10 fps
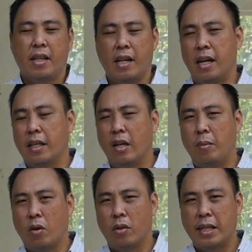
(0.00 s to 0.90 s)
Nah, ada nomor
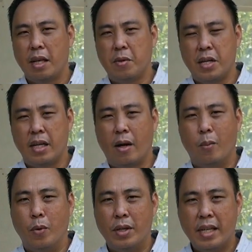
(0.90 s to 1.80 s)
kontak yang bisa Anda
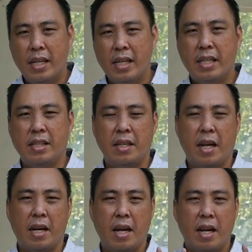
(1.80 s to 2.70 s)
hubungi,
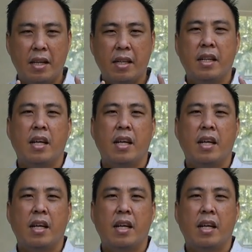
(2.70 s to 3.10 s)
silakan.